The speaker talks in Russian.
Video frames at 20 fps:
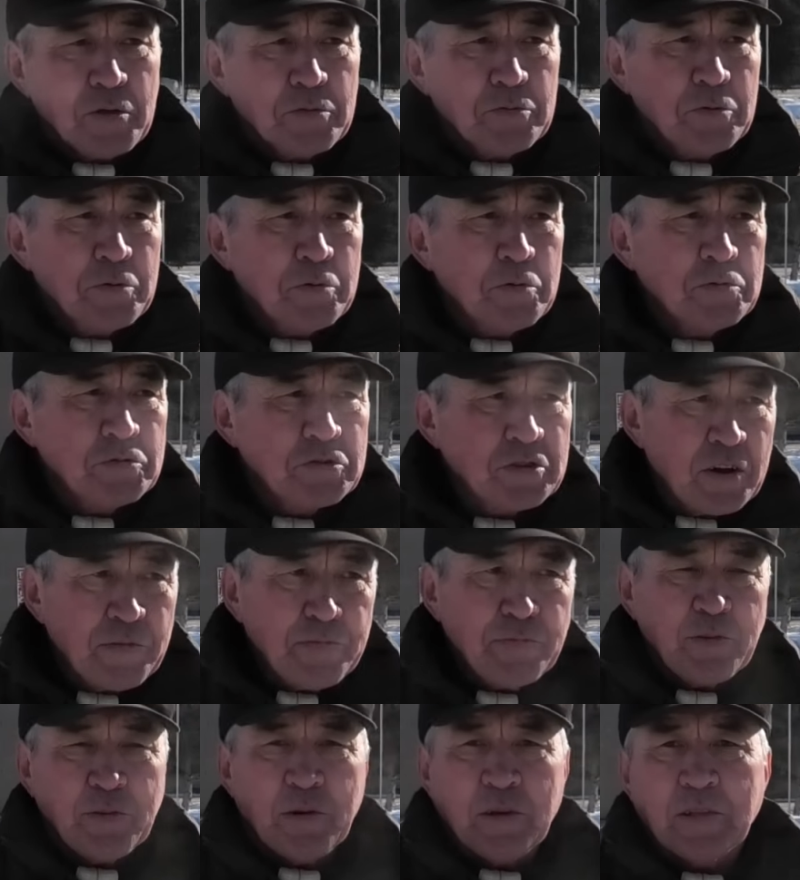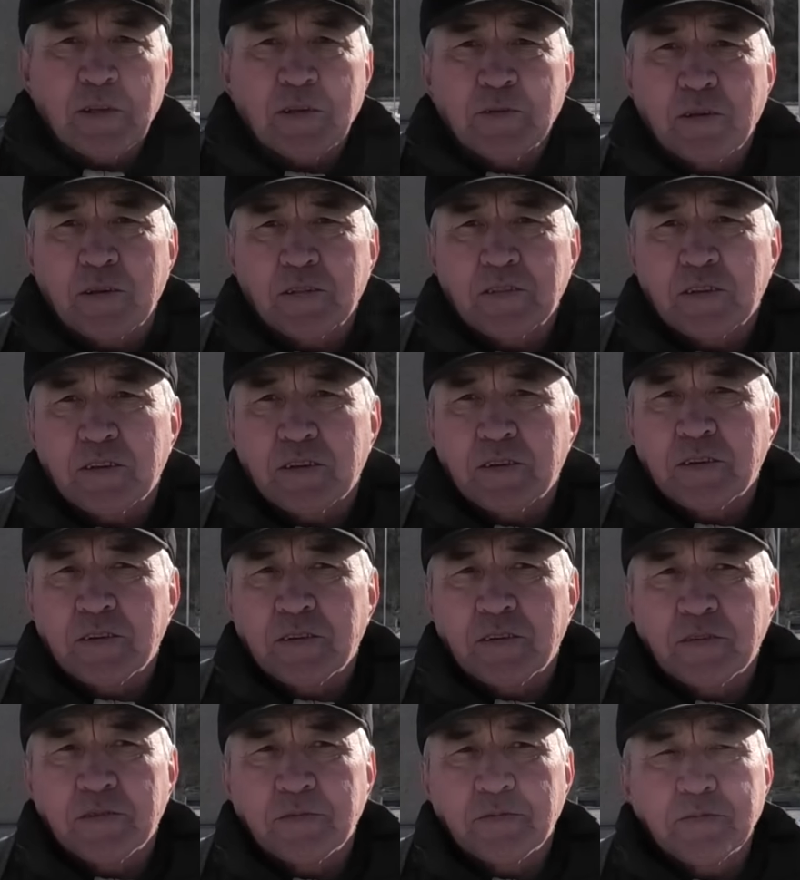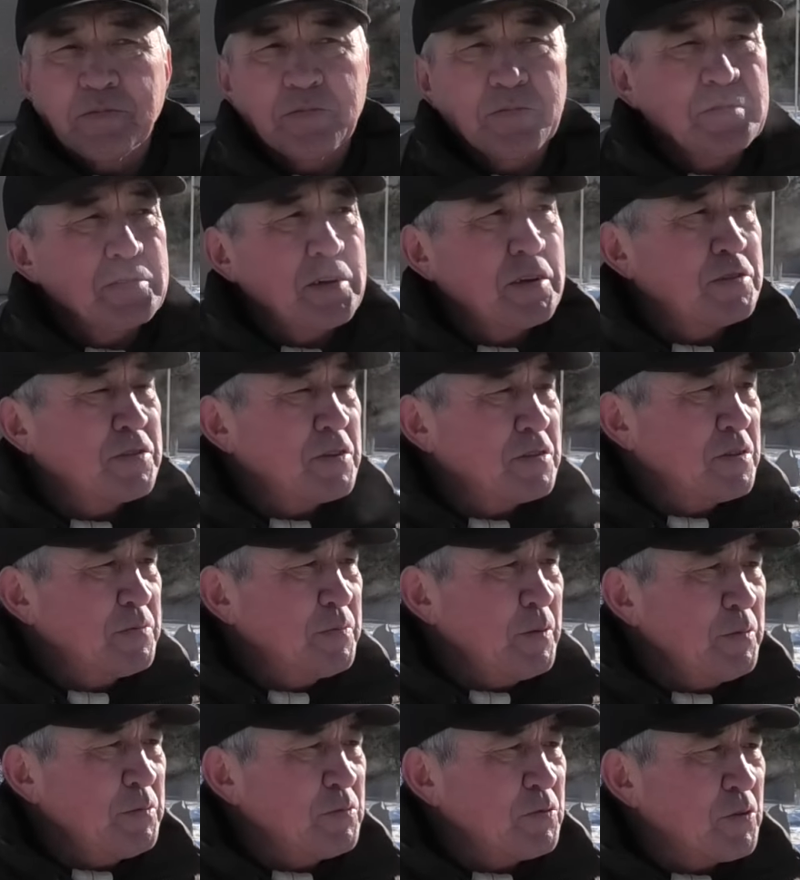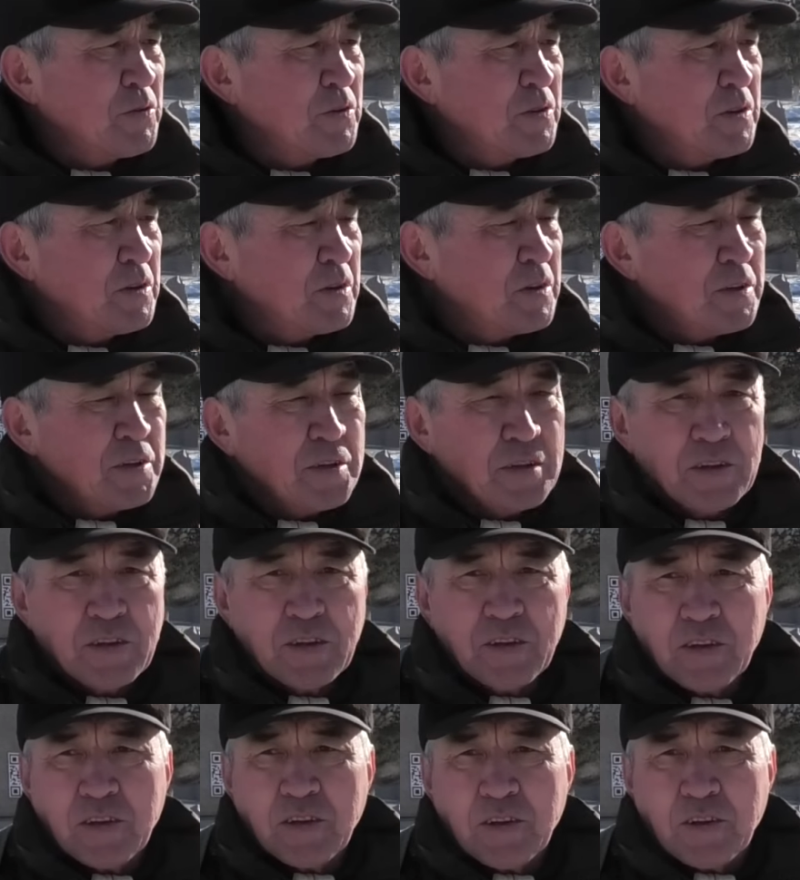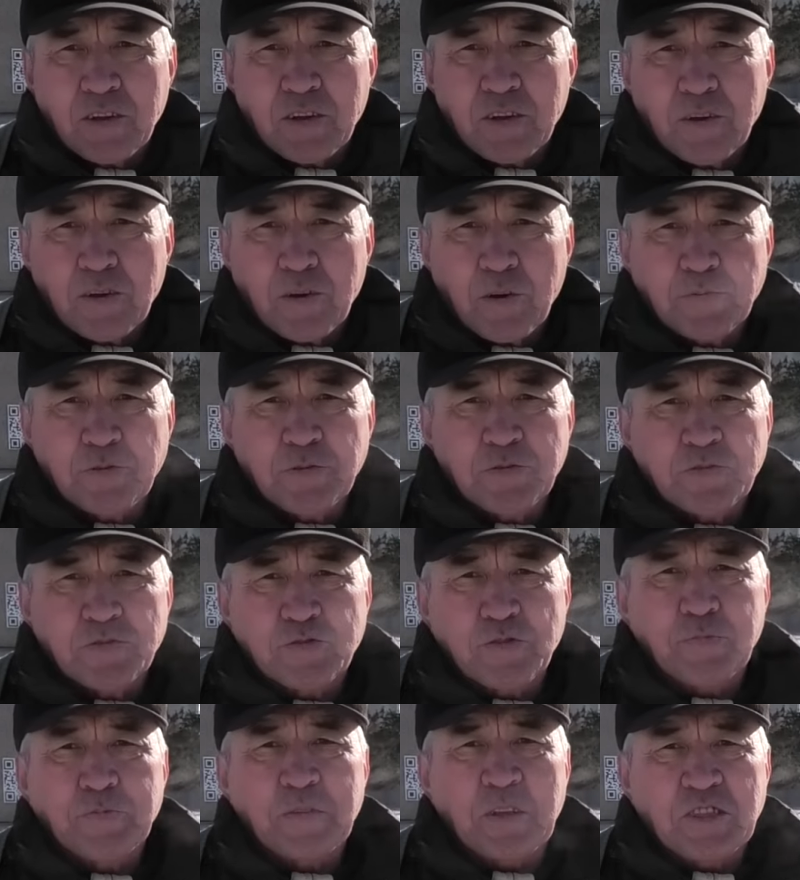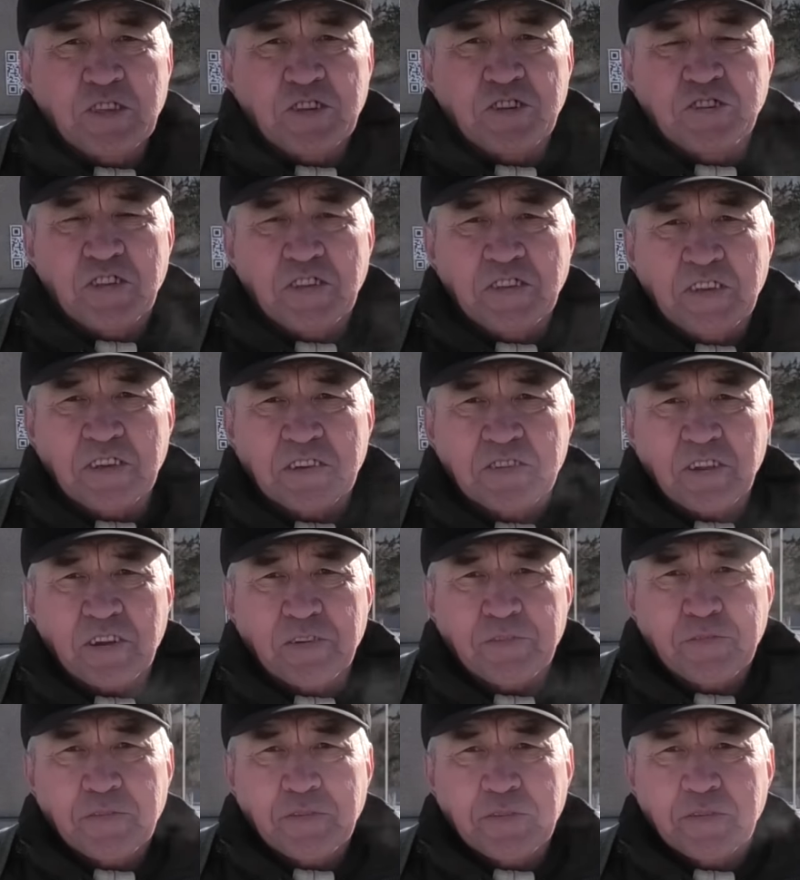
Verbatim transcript: Ну, штраф это, это, я сейчас не помню сколько. В общем, 150 тысяч тенге штраф.